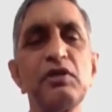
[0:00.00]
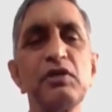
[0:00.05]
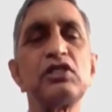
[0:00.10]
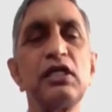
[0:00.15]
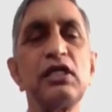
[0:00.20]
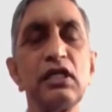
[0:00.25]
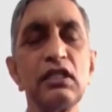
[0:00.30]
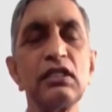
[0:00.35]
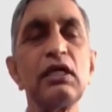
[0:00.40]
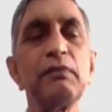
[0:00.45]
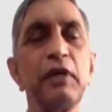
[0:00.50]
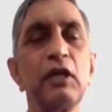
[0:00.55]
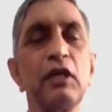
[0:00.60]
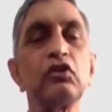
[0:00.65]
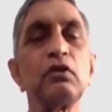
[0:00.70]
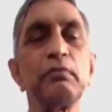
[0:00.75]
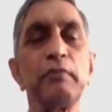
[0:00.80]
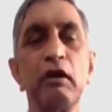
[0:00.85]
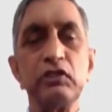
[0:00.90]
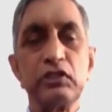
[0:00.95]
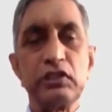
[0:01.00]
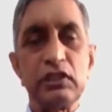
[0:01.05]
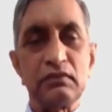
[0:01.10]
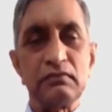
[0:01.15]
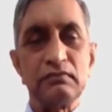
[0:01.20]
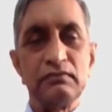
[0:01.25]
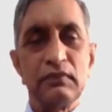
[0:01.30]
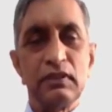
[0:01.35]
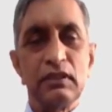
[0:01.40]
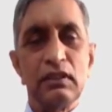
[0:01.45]
సమస్యలని చెప్పి అందరూ
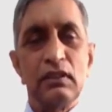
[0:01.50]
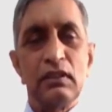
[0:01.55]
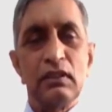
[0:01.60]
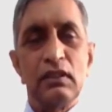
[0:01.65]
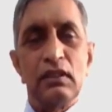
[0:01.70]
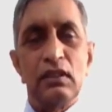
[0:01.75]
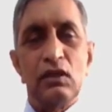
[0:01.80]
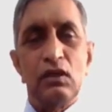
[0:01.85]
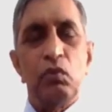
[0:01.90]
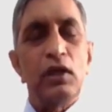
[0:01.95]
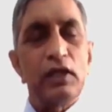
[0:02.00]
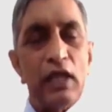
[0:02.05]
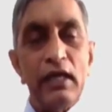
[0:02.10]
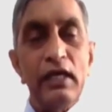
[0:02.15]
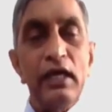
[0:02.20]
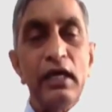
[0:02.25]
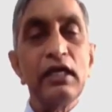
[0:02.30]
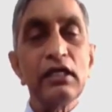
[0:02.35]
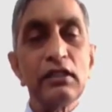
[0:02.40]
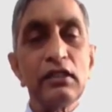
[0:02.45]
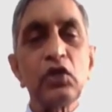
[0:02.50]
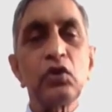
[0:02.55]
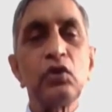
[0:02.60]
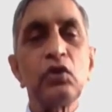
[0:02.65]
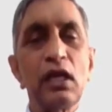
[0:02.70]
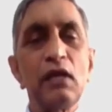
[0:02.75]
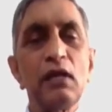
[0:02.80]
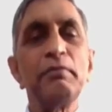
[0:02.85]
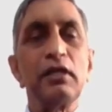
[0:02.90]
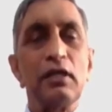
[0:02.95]
భావించారు వాటన్నింటిని
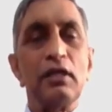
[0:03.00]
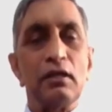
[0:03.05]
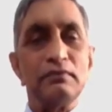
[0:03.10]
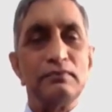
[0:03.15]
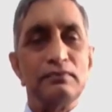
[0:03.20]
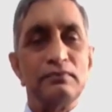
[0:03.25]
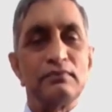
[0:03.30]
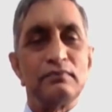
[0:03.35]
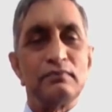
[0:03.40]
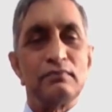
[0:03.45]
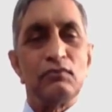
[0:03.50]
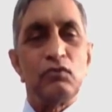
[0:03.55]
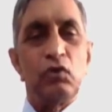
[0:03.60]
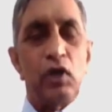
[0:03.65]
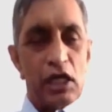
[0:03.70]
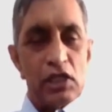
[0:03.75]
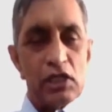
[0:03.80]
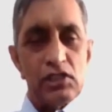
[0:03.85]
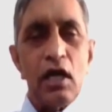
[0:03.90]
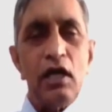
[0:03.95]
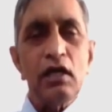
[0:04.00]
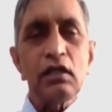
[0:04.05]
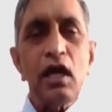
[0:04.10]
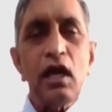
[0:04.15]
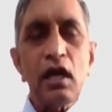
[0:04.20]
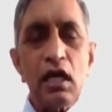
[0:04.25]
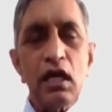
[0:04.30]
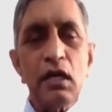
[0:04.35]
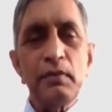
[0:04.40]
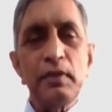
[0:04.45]
తట్టుకుని నిలబడ్డా ఒక
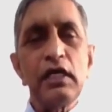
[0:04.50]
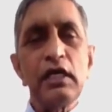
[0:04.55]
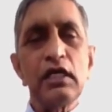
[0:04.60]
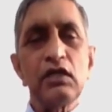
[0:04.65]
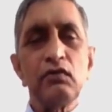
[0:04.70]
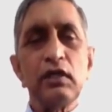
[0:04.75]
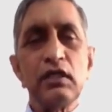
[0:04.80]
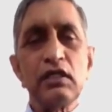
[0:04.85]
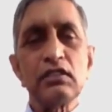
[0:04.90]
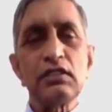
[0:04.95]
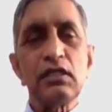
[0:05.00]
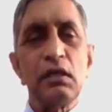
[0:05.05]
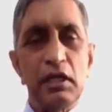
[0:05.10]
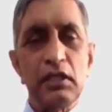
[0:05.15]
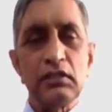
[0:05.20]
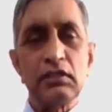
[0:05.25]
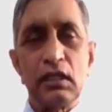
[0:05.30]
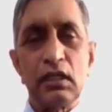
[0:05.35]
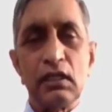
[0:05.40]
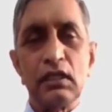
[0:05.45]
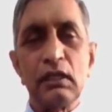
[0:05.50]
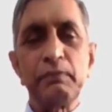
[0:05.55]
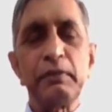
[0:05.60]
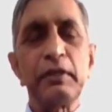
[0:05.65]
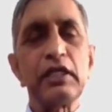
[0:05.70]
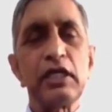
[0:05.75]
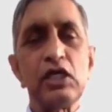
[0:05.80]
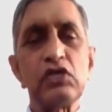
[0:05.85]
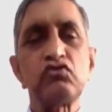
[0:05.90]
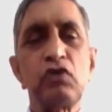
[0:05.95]
అసాధారణమైనటువంటి సమాజాన్ని
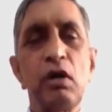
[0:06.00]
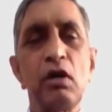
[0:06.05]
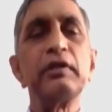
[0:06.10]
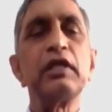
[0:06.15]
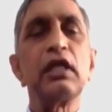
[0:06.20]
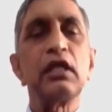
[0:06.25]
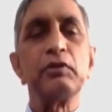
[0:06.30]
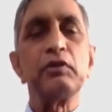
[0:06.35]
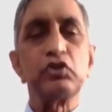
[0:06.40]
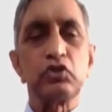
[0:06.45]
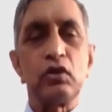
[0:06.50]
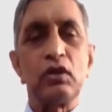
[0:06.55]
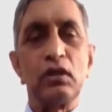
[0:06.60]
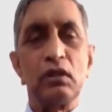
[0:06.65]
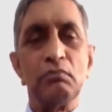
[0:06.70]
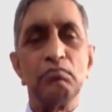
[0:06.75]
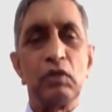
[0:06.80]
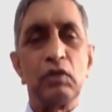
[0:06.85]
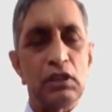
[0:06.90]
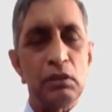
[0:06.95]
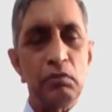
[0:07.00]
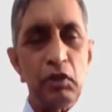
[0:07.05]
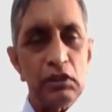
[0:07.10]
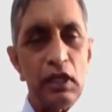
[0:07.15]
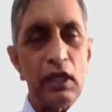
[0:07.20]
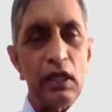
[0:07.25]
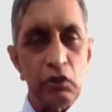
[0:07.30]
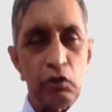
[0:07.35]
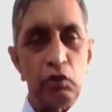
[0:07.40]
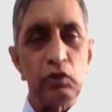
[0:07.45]
ప్రజాస్వామ్యం నిర్మించుకున్నాం
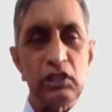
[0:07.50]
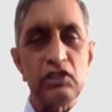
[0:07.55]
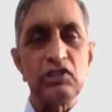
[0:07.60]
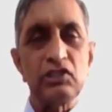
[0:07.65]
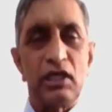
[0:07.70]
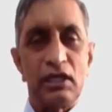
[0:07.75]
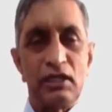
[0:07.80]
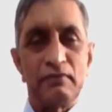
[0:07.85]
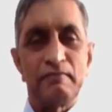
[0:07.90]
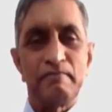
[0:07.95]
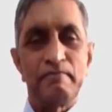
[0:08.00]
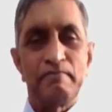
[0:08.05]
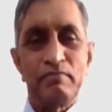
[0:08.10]
మొట్టమొదటి దాన్ని గుర్తించాం